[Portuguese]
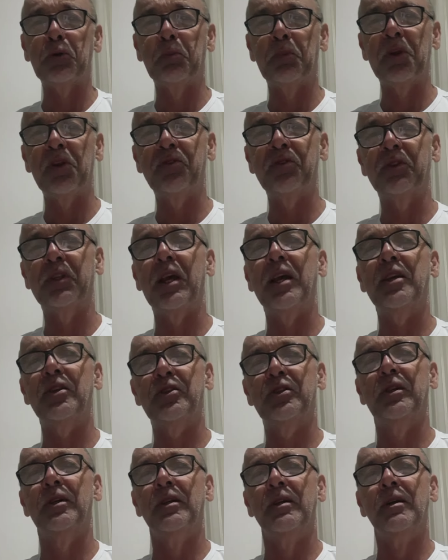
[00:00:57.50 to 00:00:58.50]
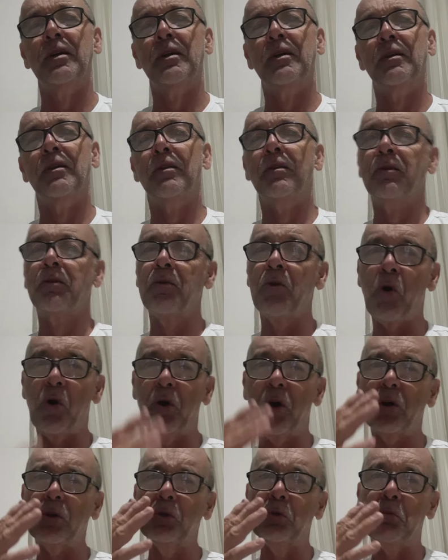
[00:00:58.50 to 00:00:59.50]
que o presidente
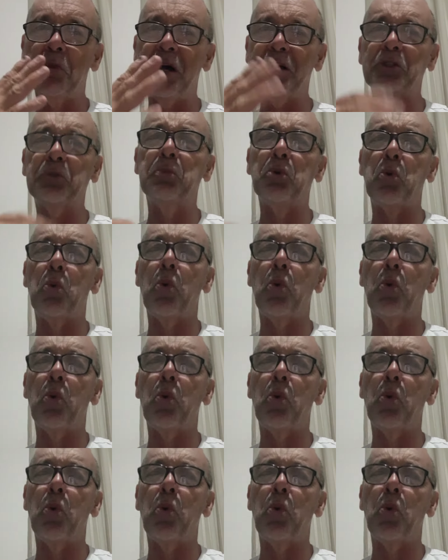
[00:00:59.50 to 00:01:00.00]
coloque no máximo